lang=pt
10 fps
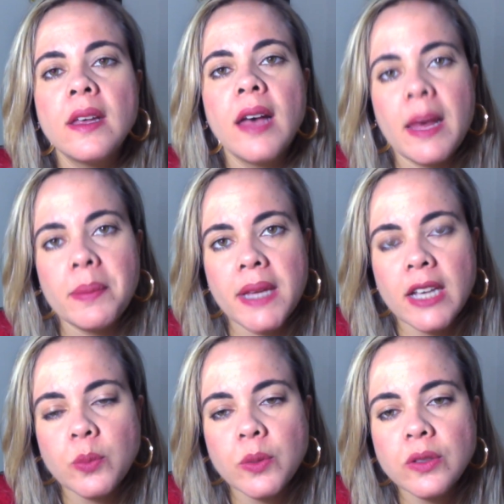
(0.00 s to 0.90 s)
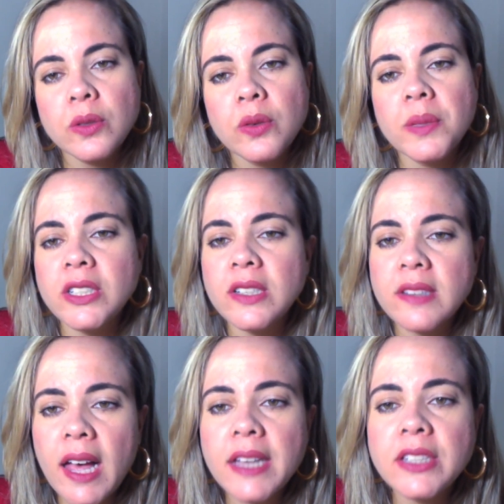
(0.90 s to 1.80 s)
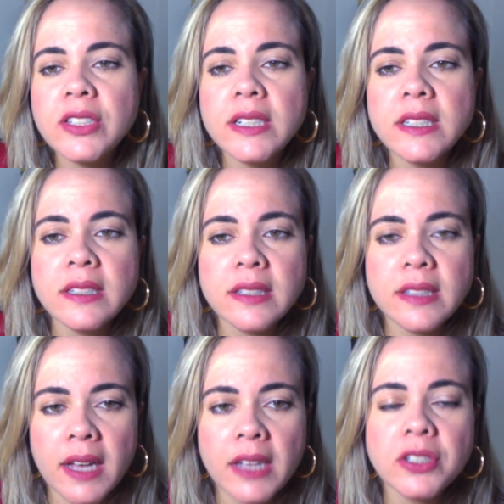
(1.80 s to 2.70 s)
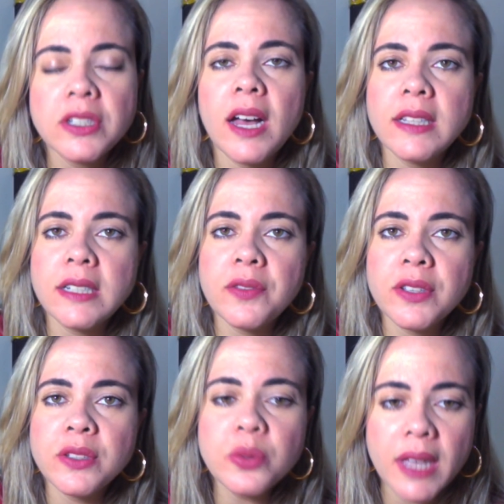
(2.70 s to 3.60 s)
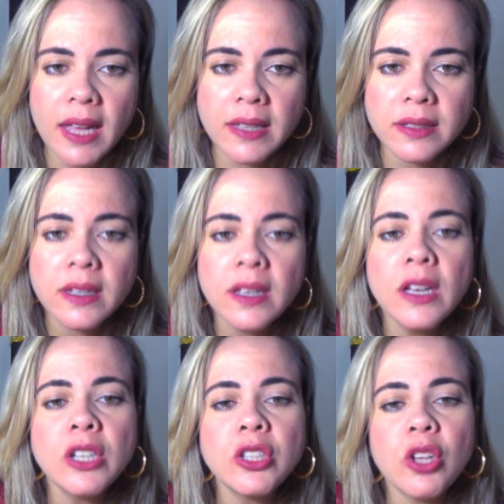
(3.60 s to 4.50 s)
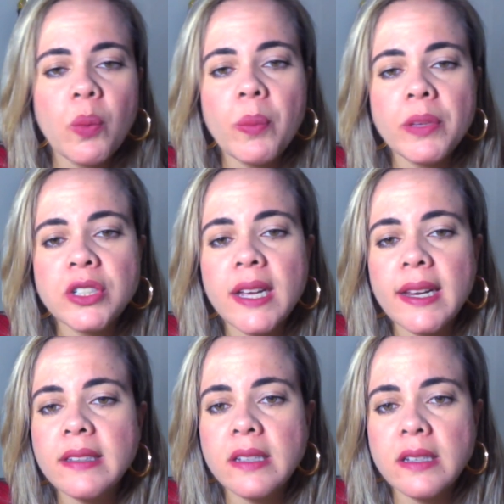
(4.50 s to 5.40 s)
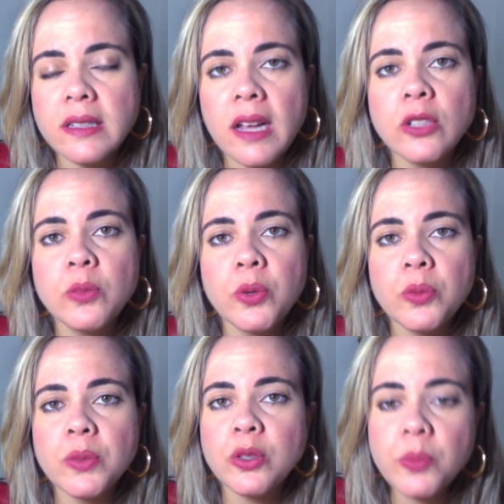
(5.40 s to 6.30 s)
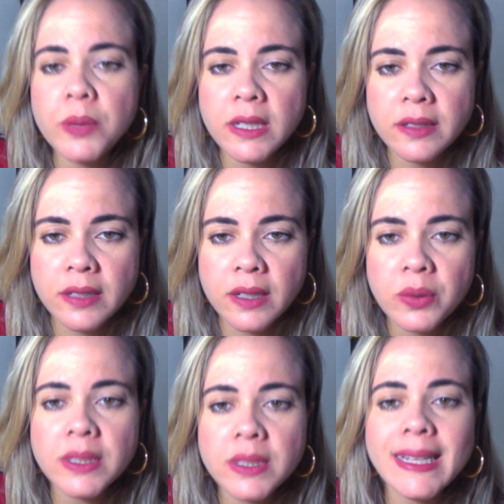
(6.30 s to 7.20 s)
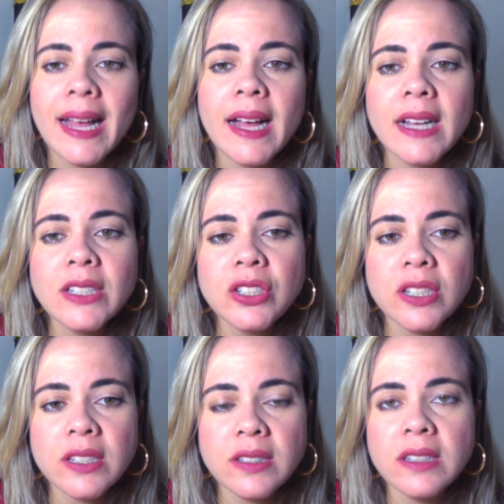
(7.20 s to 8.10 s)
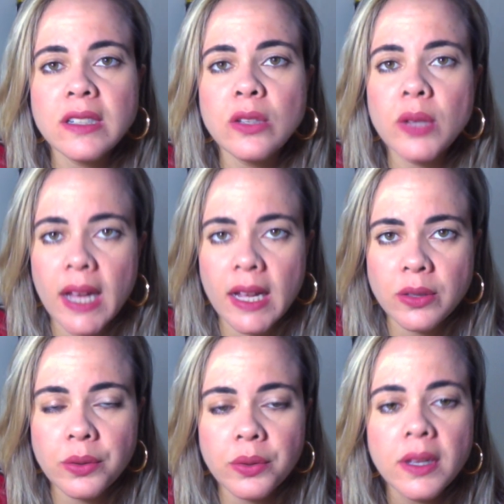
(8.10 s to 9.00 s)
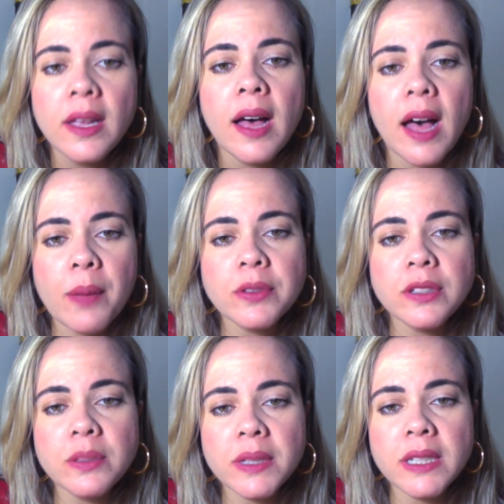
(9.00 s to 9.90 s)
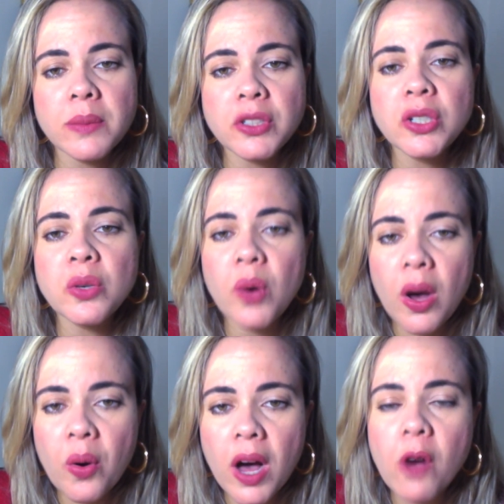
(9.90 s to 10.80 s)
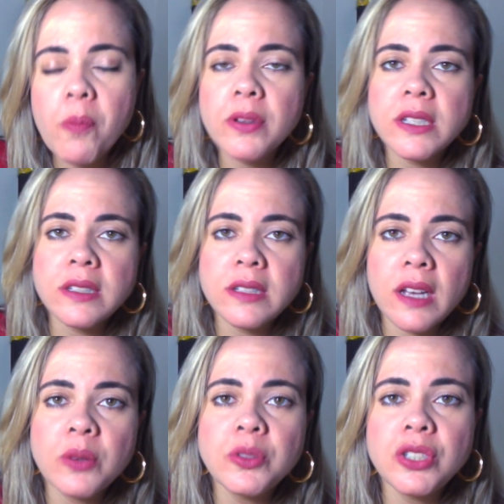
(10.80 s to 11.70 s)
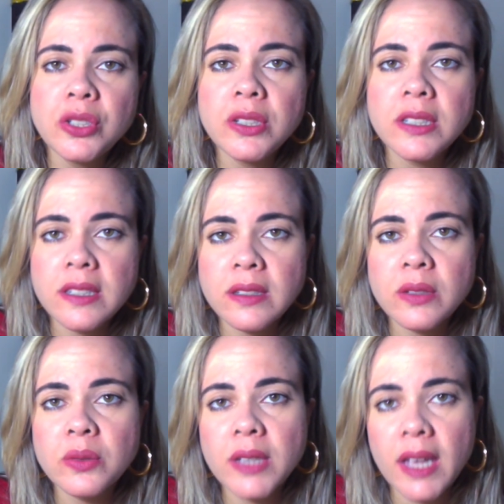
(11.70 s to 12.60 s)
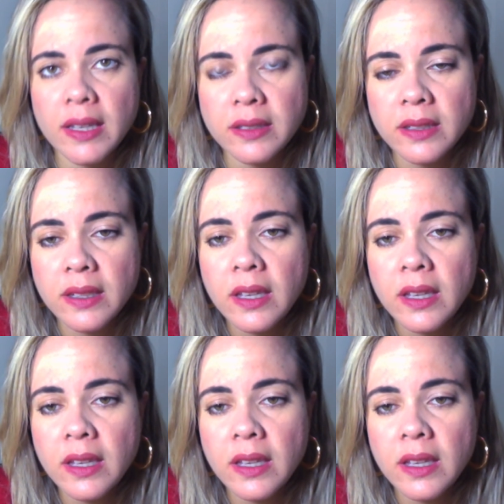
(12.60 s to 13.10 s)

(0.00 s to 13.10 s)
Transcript: abre aspas, uma descarga de eletricidade através do gás, normalmente caracterizado por uma subtensão na adjacência do cátodo aproximadamente igual ao potencial de ionização do gás.